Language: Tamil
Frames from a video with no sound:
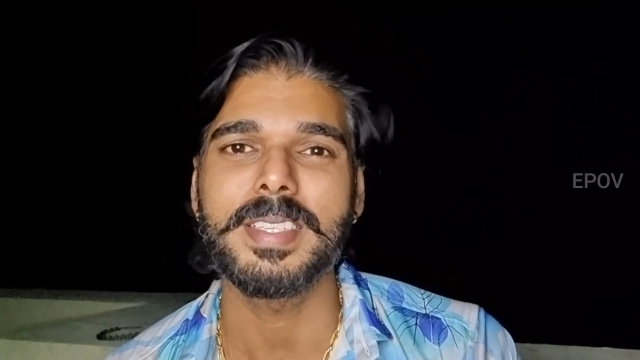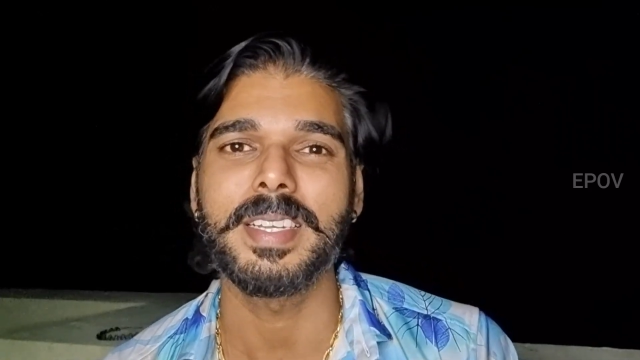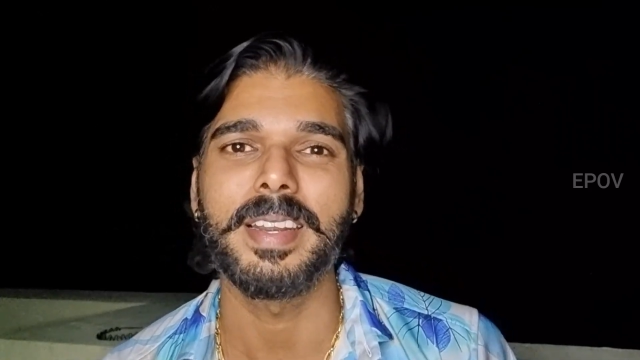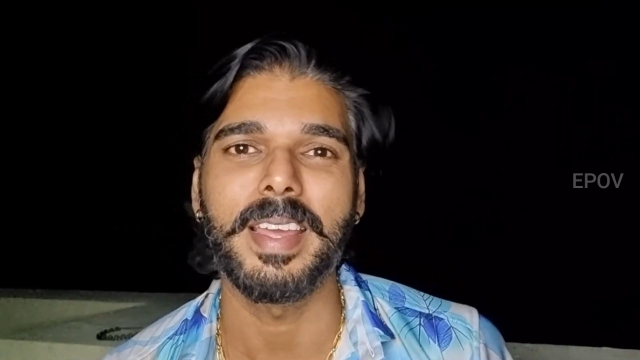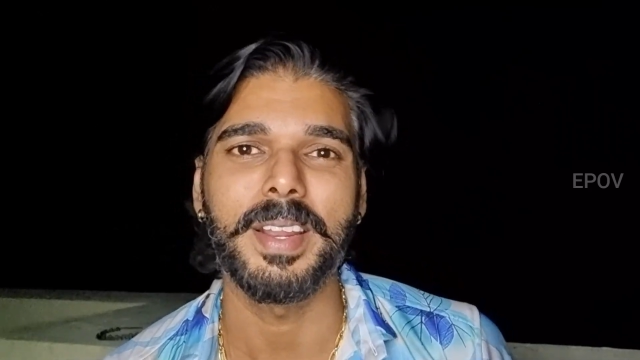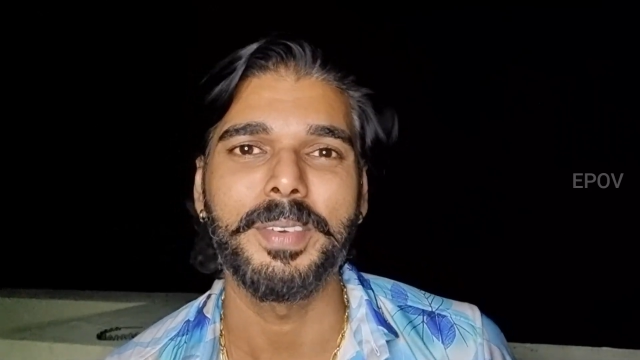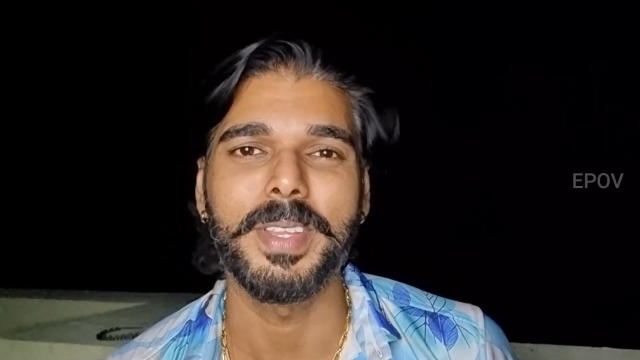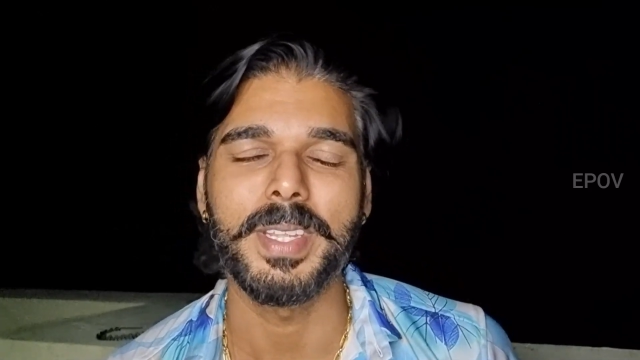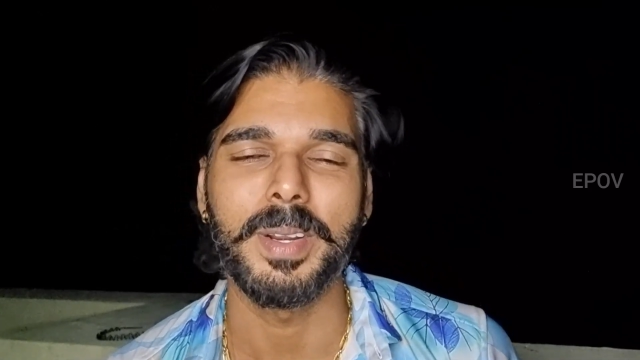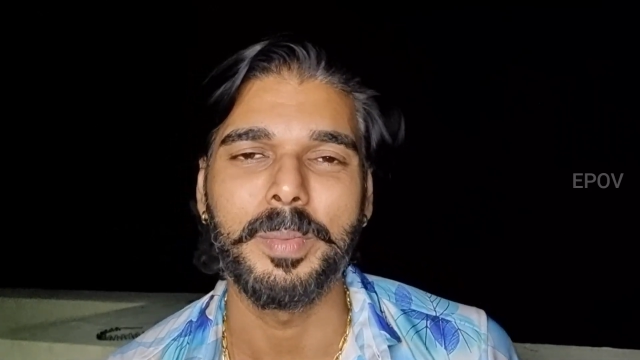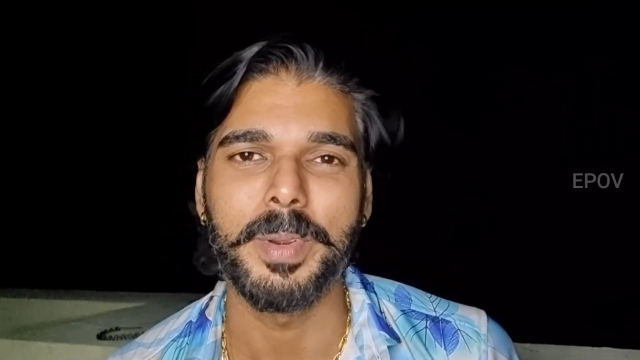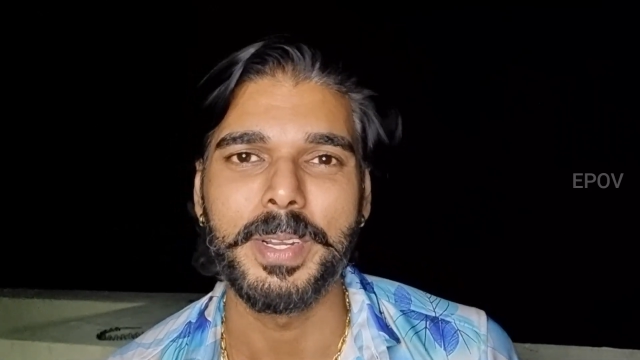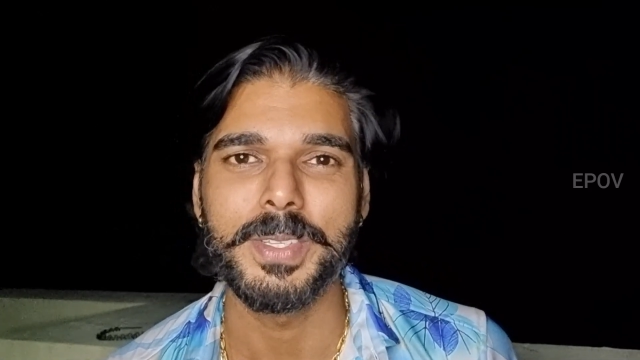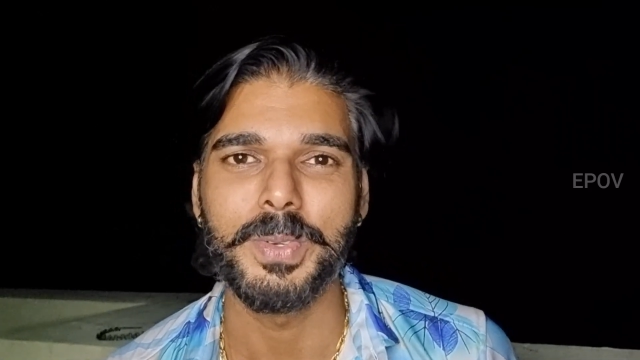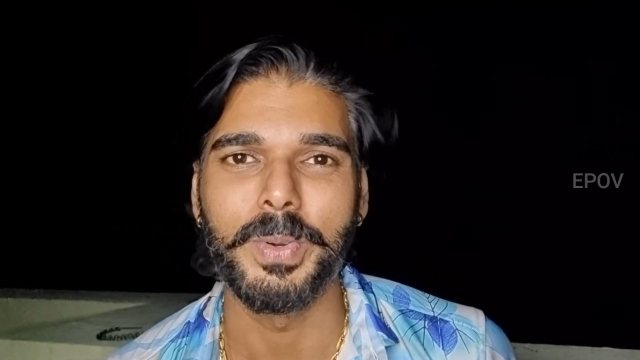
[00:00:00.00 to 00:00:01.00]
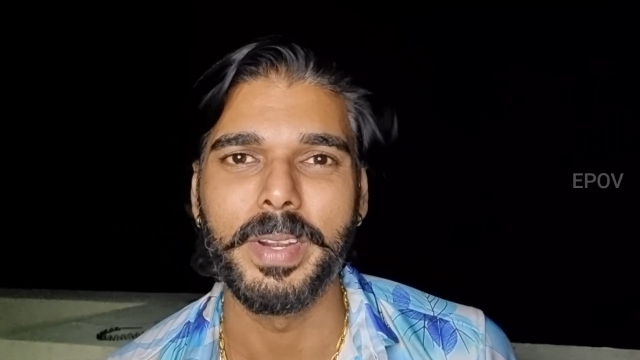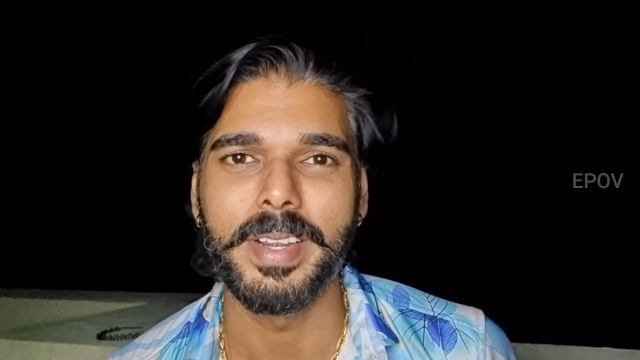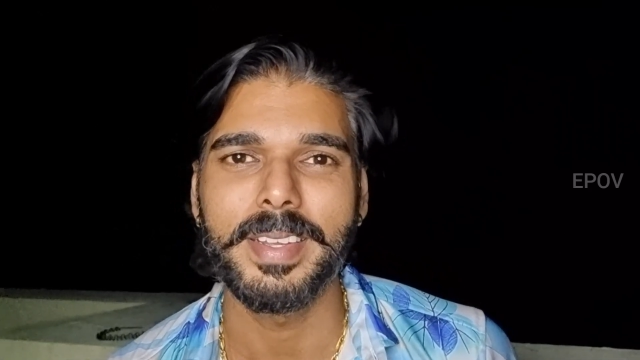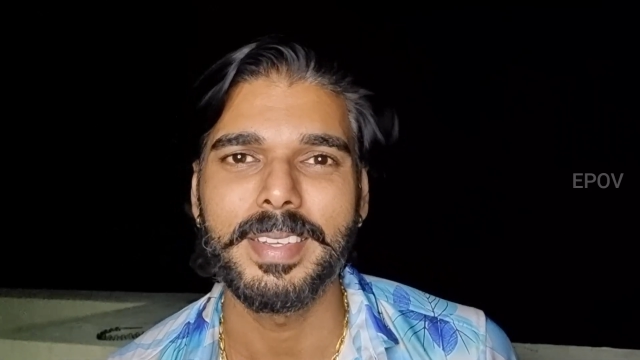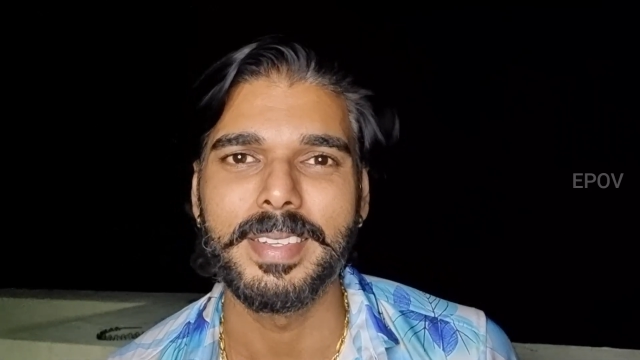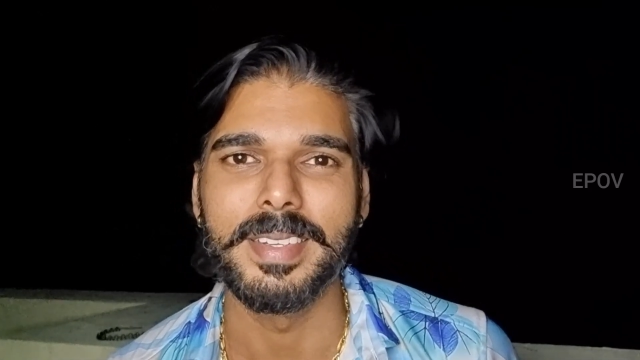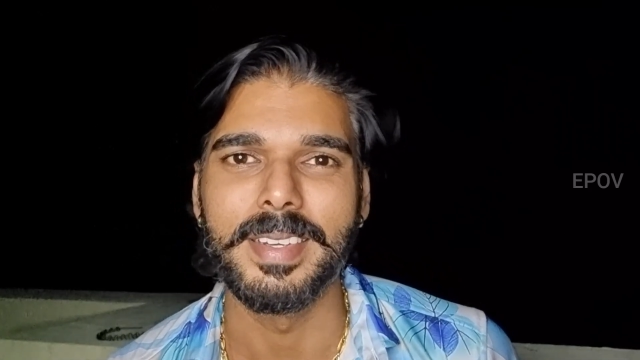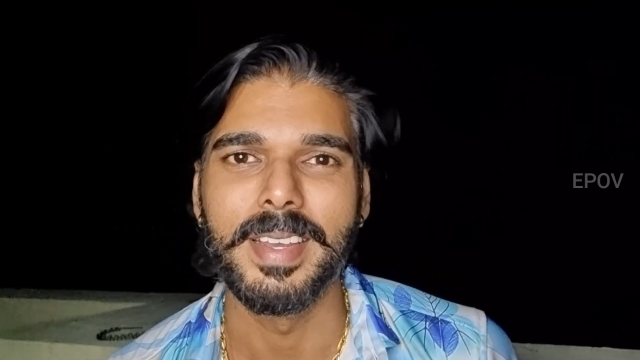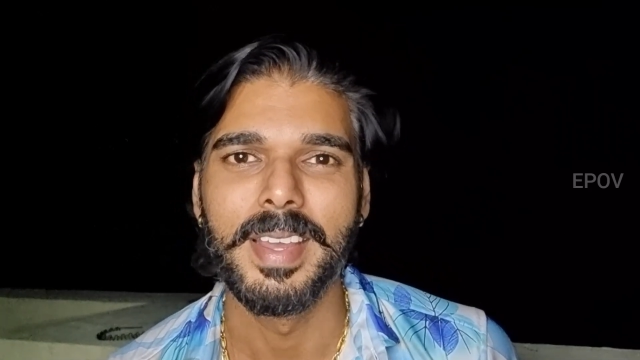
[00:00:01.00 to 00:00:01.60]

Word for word: ஆசை நிறைவேற்றணும் அப்படின்னு சொல்லிட்டு